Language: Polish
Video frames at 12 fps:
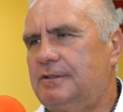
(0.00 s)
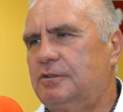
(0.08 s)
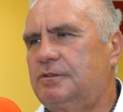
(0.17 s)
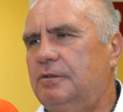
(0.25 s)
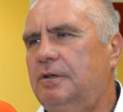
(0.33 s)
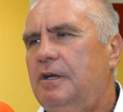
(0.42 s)
To
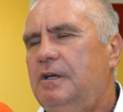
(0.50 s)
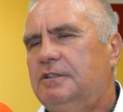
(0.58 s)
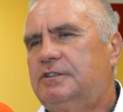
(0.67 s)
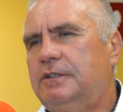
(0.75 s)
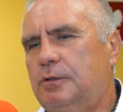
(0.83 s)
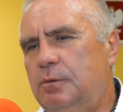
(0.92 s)
są
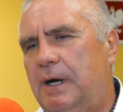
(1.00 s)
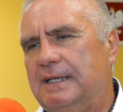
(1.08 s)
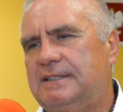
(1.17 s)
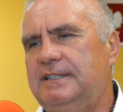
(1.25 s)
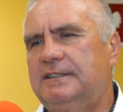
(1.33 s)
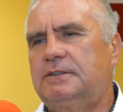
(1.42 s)

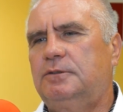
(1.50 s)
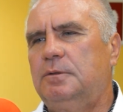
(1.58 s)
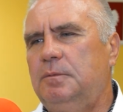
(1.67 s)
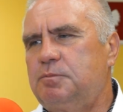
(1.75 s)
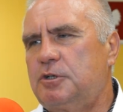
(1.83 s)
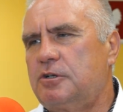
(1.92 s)
sytuacje, z
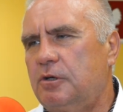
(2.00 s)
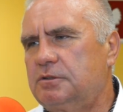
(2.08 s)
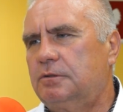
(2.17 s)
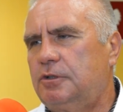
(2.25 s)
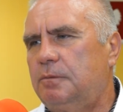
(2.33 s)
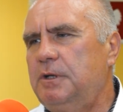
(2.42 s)
którymi
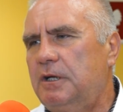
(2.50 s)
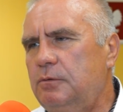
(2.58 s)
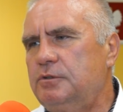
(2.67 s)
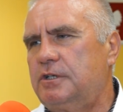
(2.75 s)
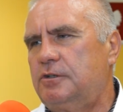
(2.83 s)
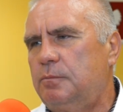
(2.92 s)
przychodzą do mnie
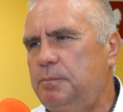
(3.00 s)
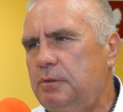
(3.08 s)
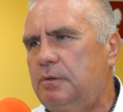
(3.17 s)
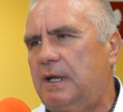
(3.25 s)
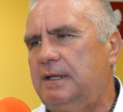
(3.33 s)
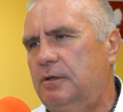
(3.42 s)
ludzie, do
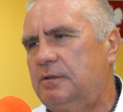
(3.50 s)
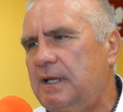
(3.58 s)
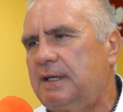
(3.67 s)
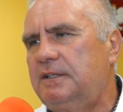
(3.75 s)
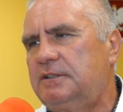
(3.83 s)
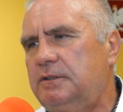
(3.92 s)
biura i o
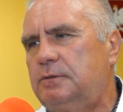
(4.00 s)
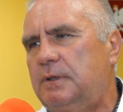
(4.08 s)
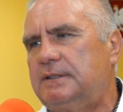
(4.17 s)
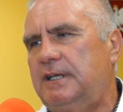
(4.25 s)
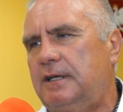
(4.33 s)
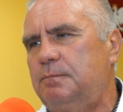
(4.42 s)
takich
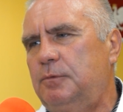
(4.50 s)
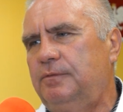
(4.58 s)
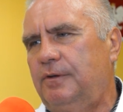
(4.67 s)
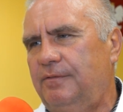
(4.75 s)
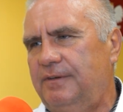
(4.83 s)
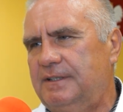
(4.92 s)
sytuacjach
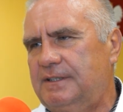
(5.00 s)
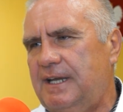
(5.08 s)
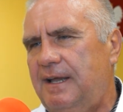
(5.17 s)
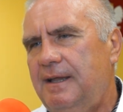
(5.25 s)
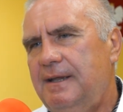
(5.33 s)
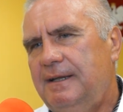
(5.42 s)
mówią, więc
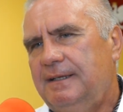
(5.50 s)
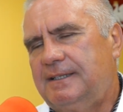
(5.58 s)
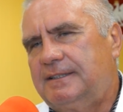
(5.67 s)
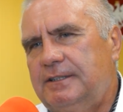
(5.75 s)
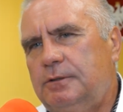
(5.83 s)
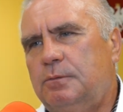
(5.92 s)
ja
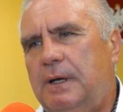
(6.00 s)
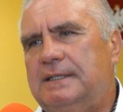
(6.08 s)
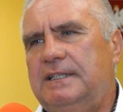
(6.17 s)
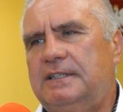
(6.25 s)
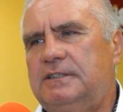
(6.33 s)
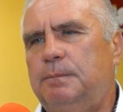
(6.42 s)
te
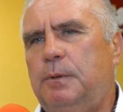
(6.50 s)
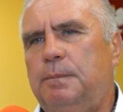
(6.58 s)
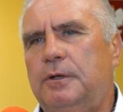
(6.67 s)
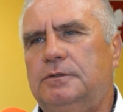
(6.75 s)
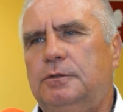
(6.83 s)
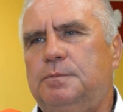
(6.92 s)
sytuacje chcę po
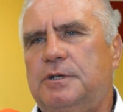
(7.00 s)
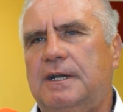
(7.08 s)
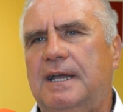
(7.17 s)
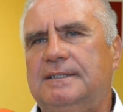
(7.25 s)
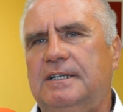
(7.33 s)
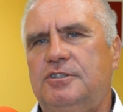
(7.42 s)
prostu
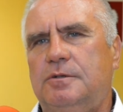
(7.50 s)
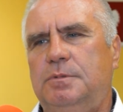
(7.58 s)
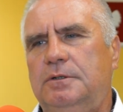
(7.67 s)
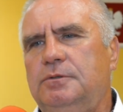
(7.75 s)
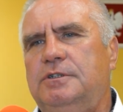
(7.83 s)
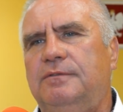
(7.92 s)
przekazać,
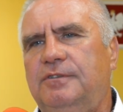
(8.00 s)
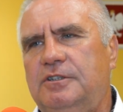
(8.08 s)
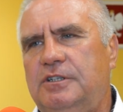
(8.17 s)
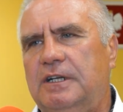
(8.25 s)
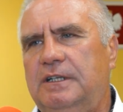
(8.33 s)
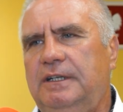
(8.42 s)
żeby ludzie
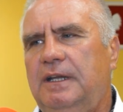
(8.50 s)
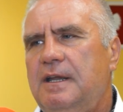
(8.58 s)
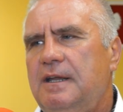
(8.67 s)
wiedzieli,